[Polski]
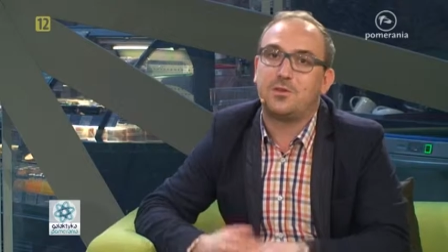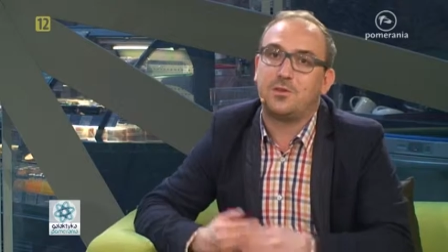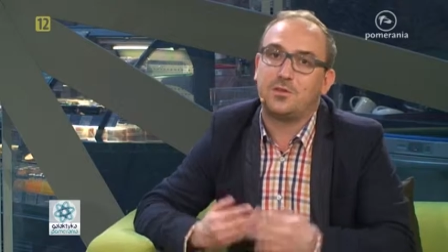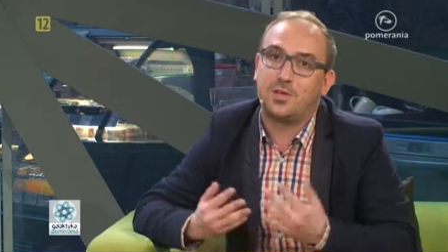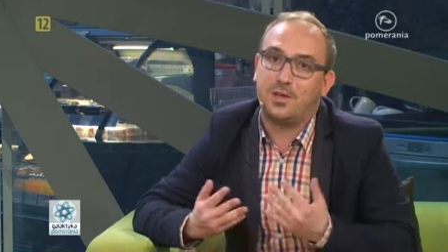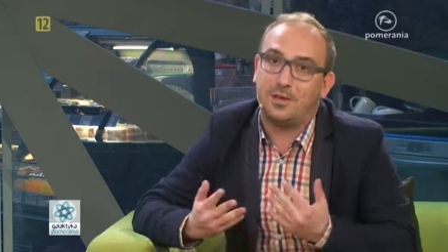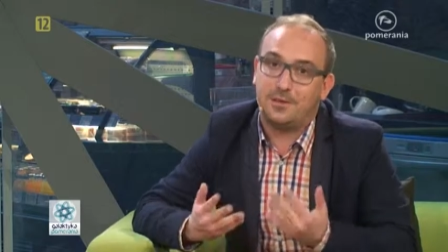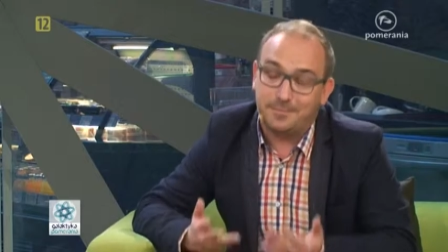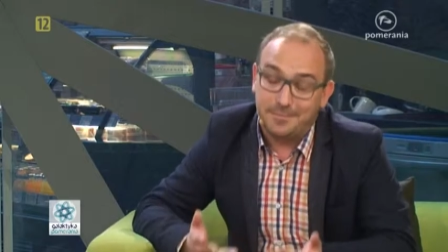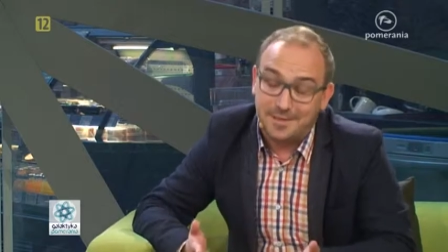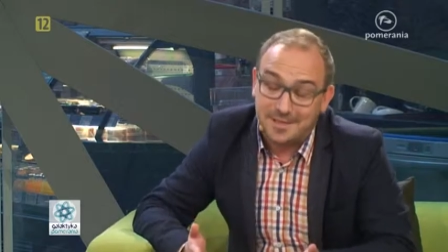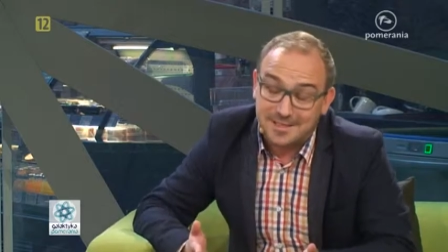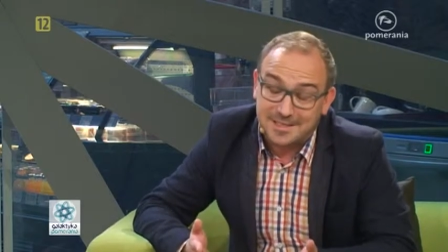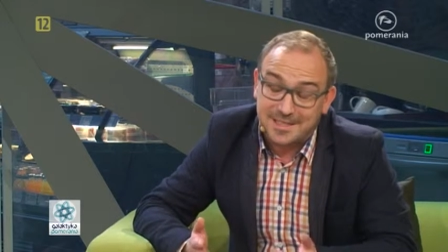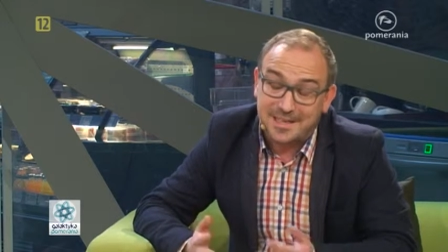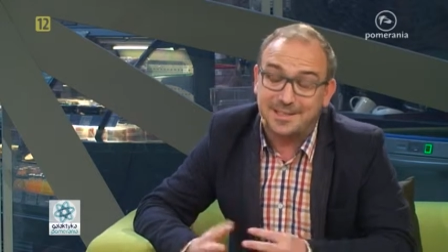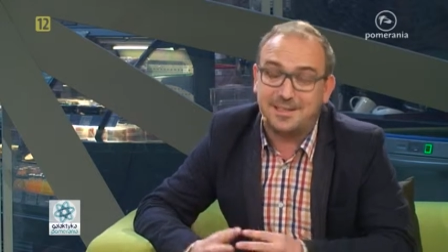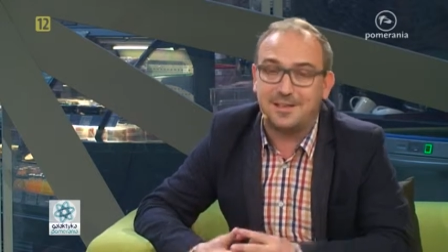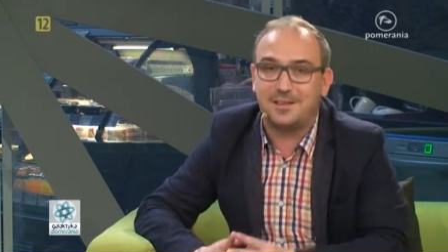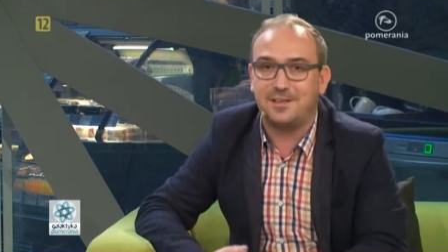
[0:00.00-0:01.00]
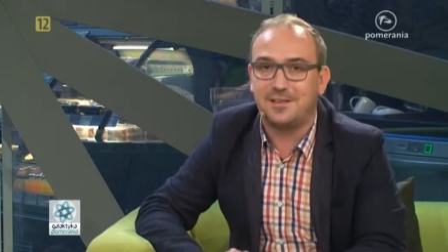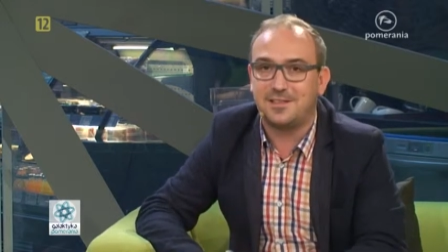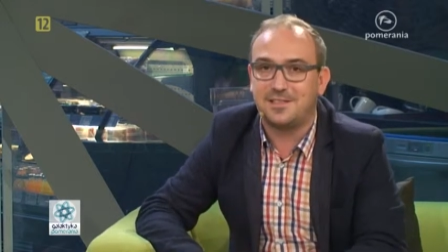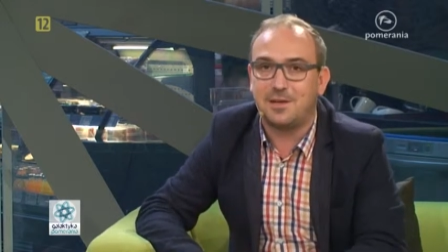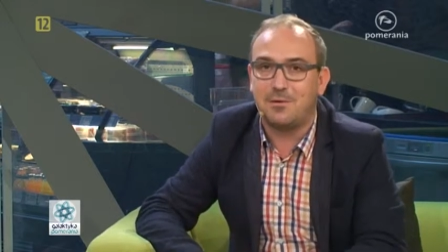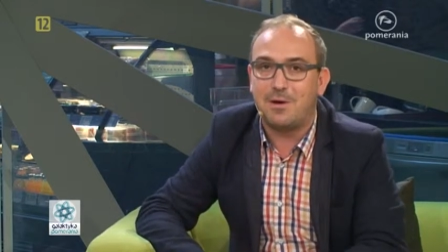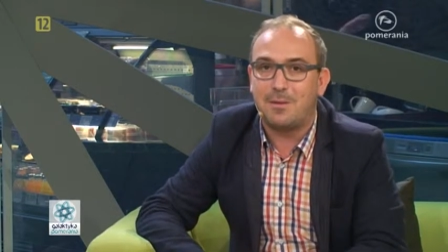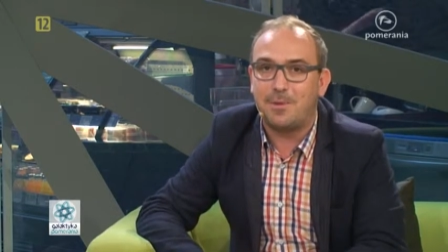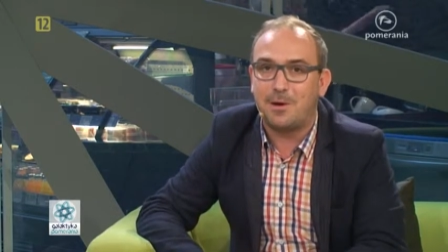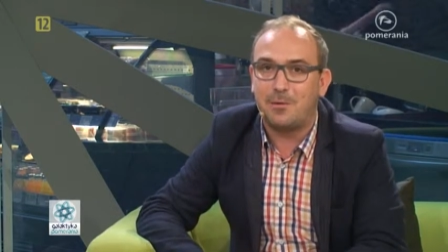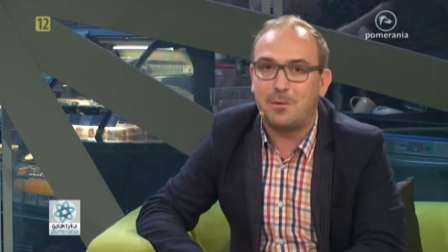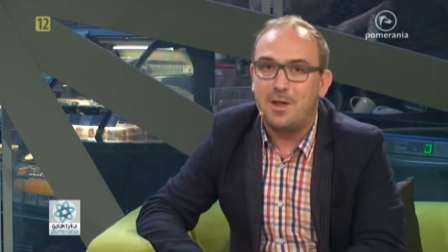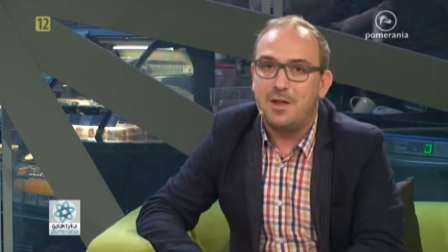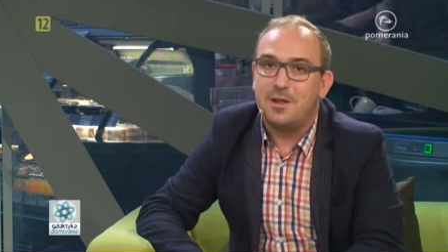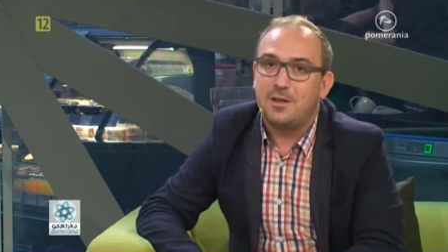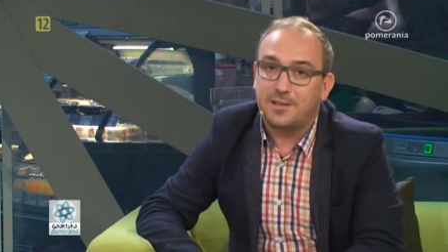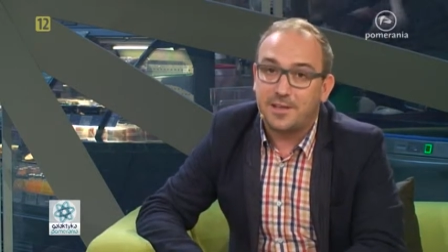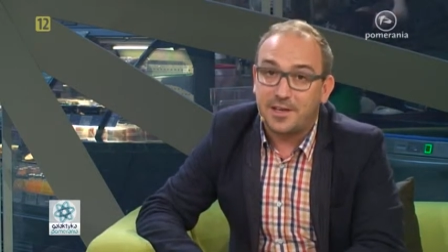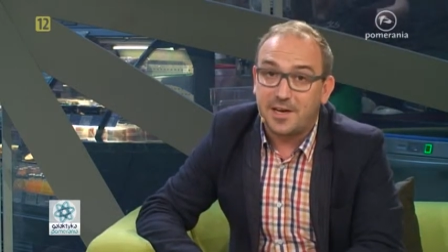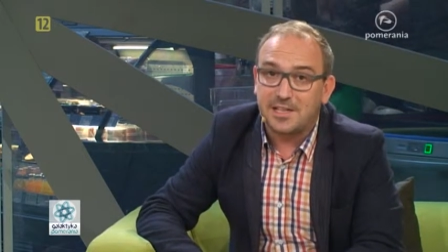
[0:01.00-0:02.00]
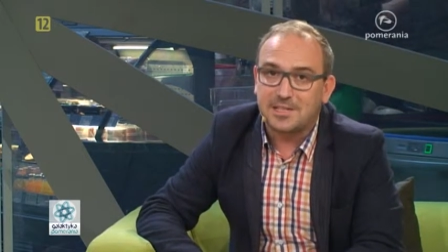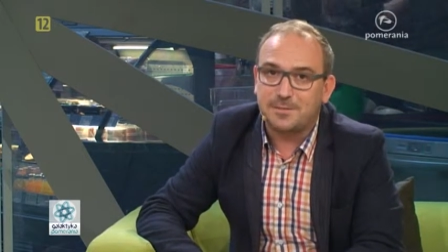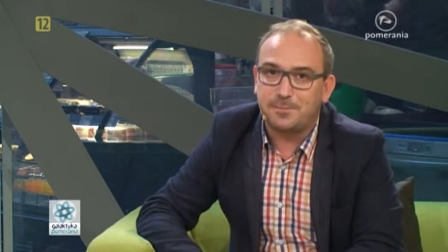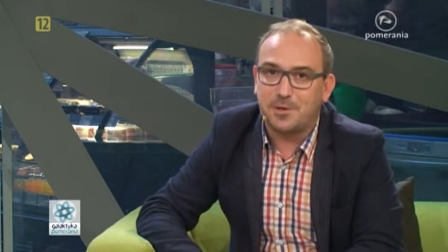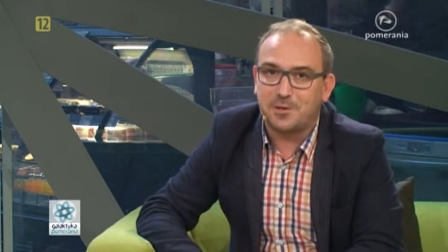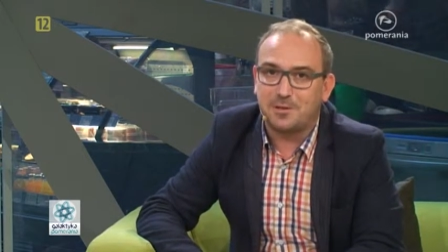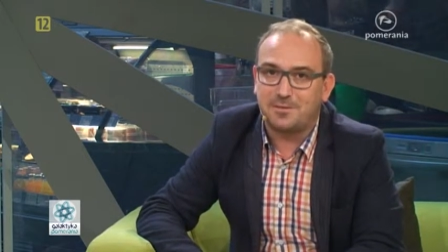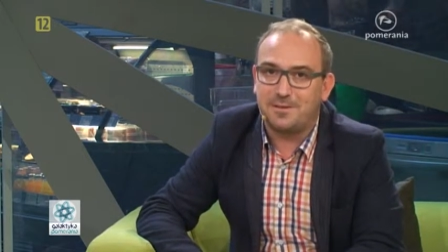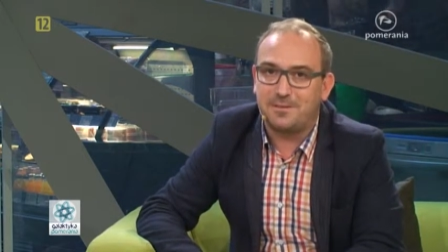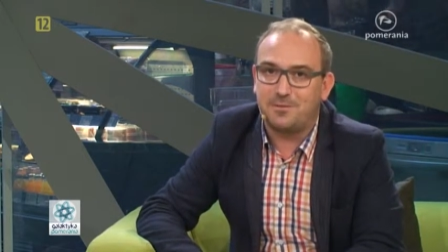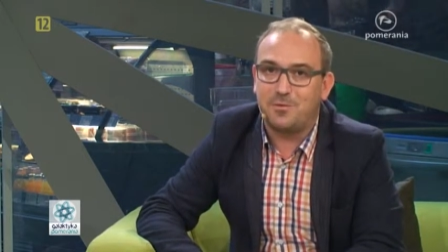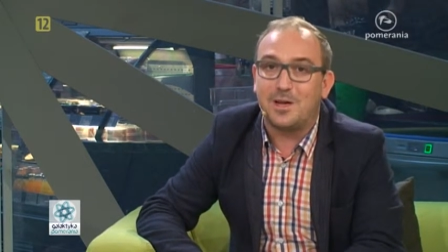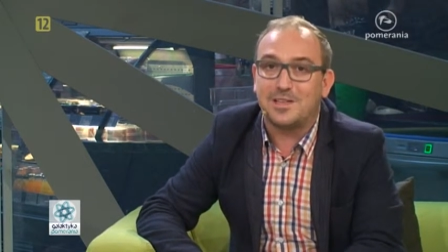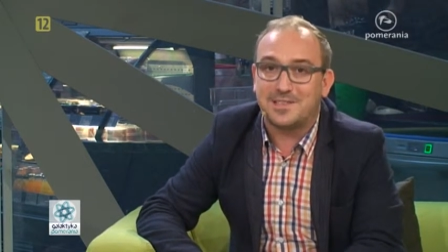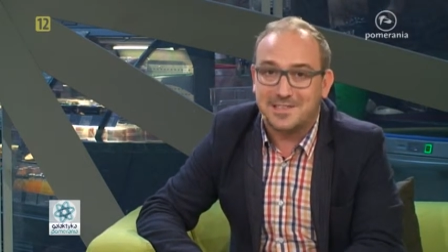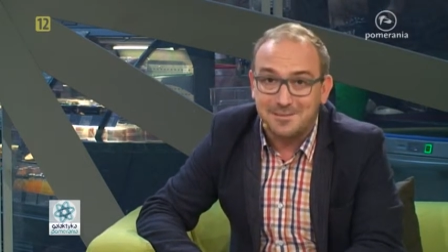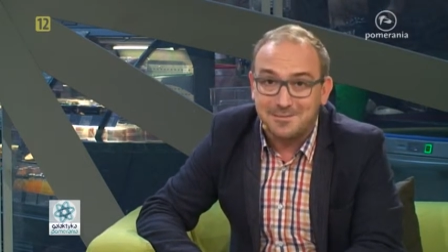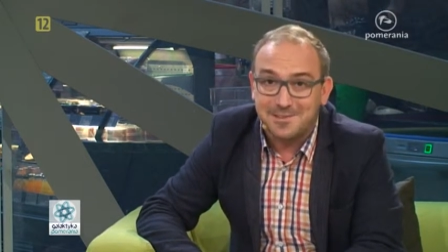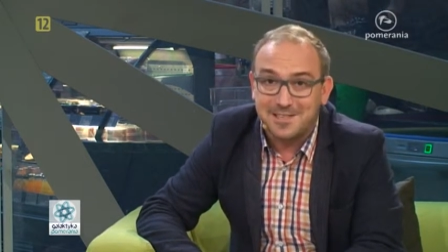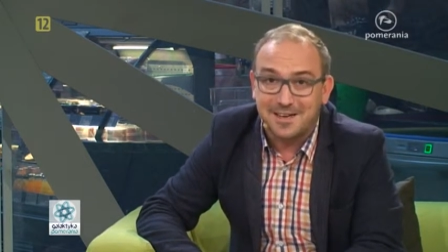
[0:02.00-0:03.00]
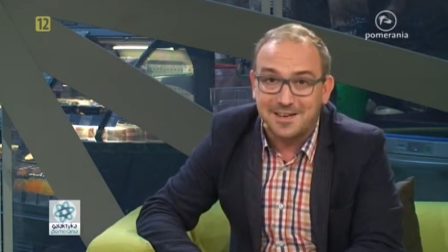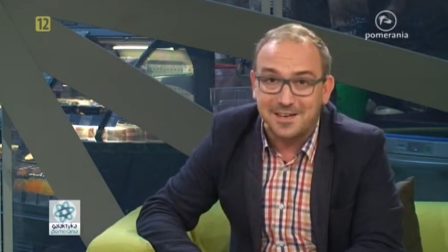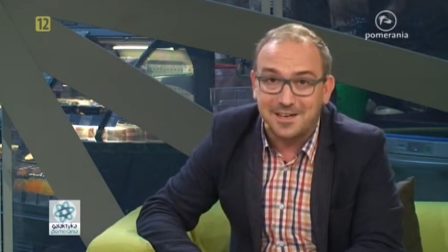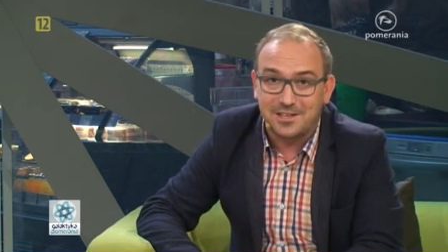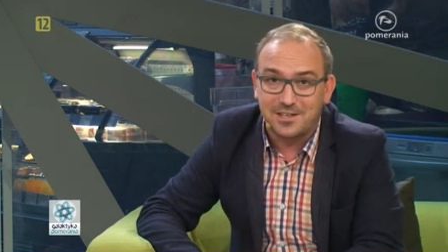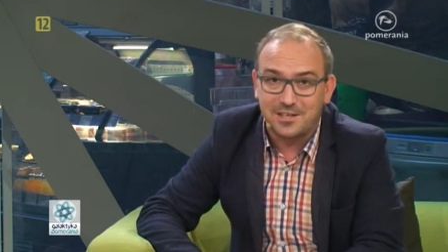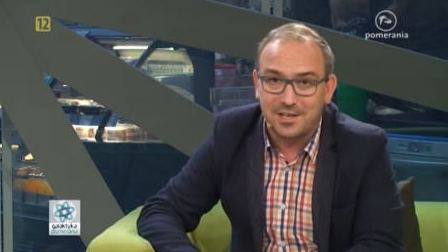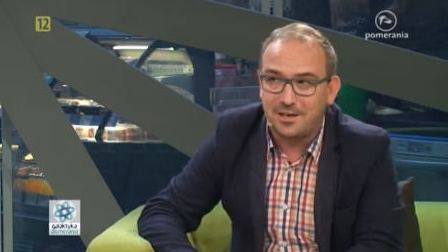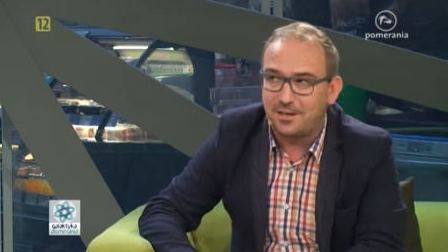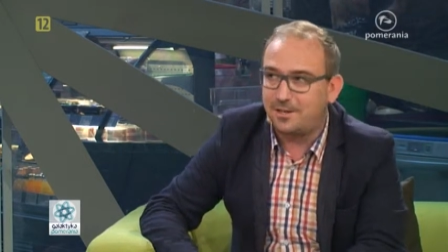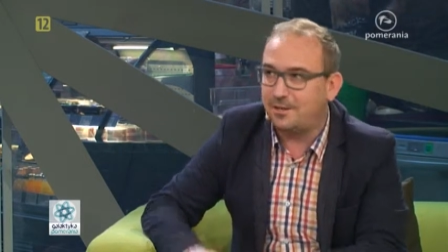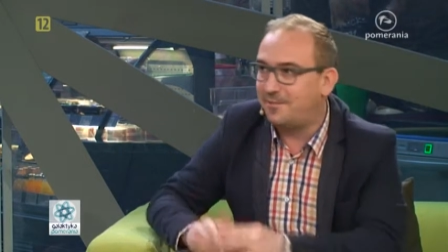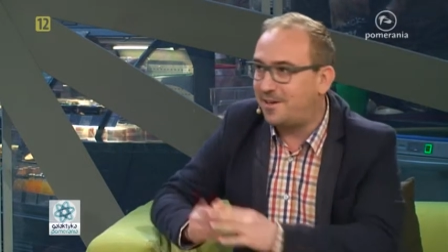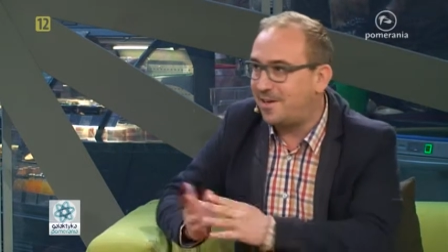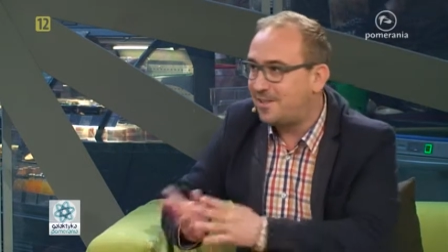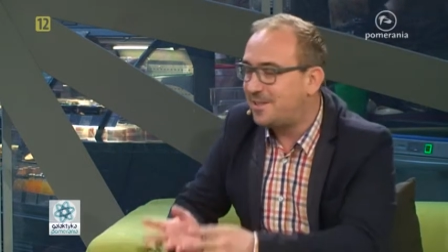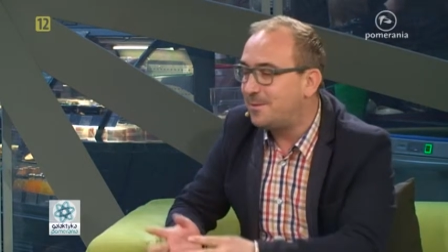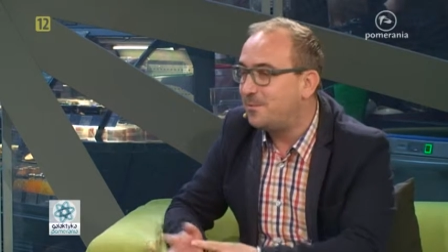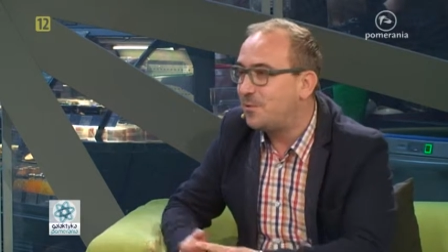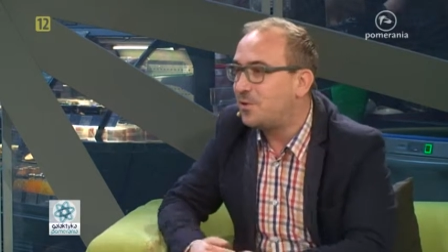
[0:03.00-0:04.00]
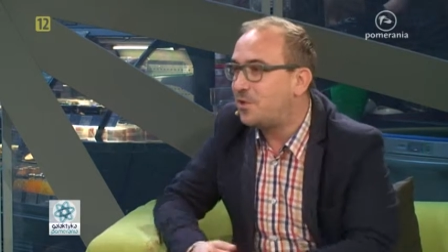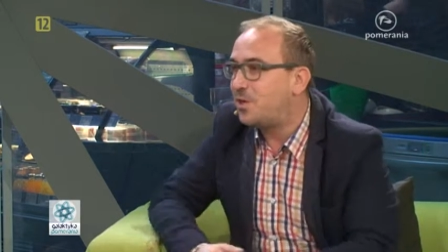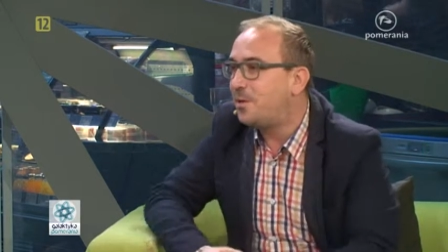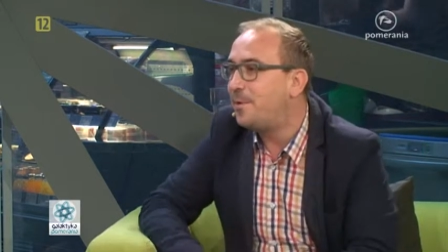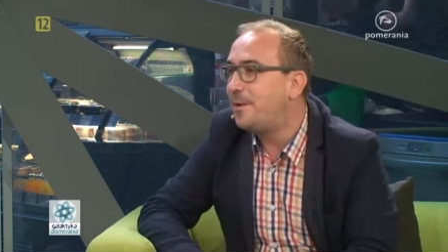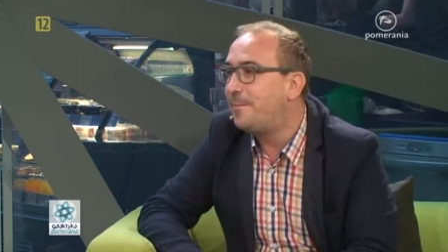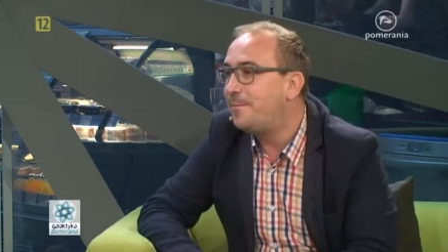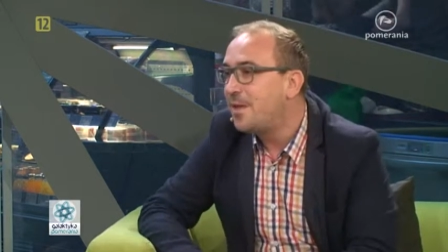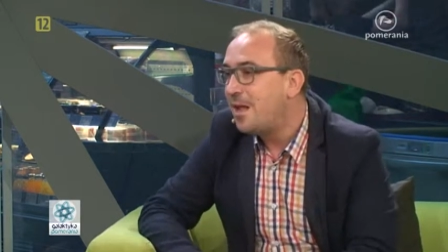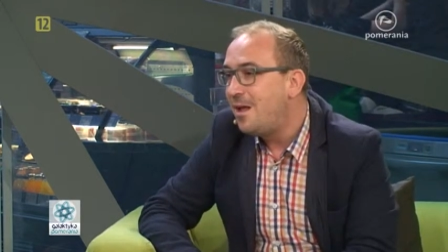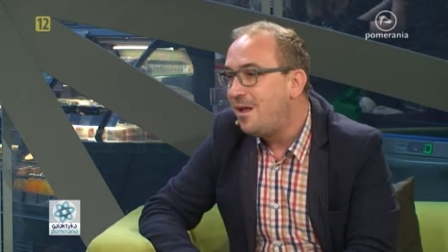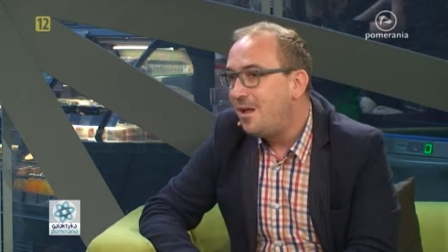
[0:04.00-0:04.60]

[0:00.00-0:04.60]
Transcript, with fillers: kto się niestety nie załapał, transport we własnym zakresie i wracam do ciebie,